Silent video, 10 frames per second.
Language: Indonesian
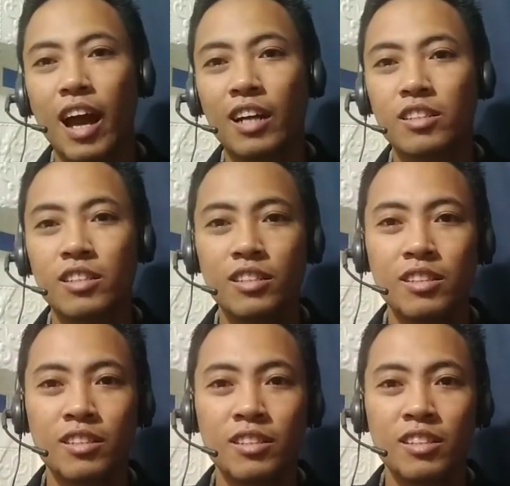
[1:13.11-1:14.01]

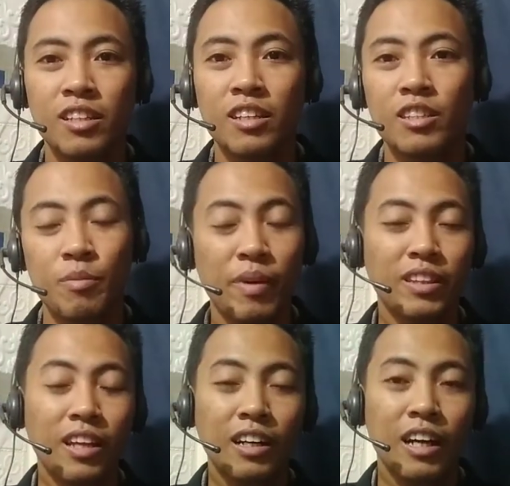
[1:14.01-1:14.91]
aksi cepat
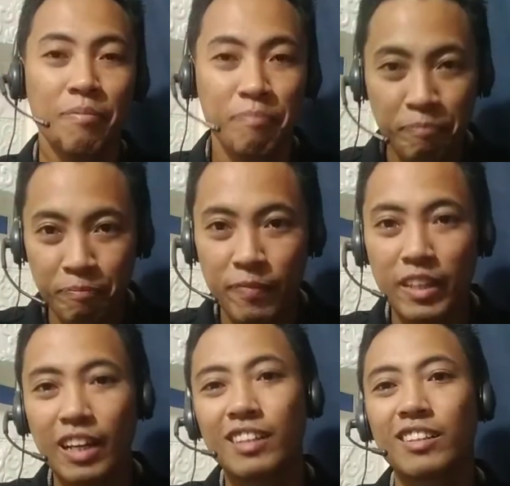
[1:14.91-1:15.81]
tanggap yang